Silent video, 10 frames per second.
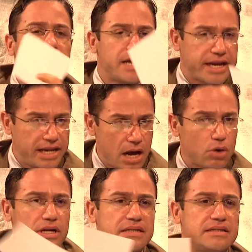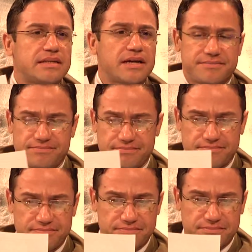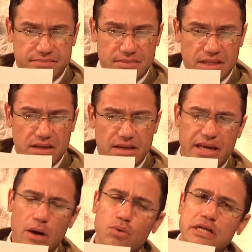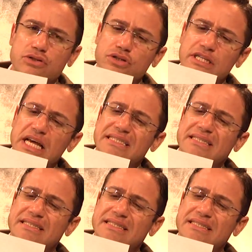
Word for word: y aquí le hago otra cita, que una sociedad